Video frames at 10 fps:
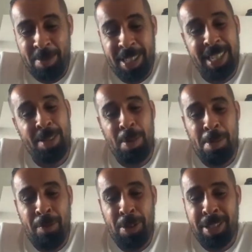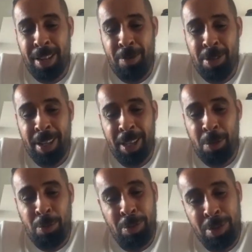Mais ça, c'est pas ma faute, c'est la faute à
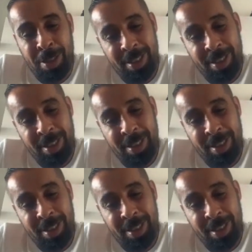Rico Rufus.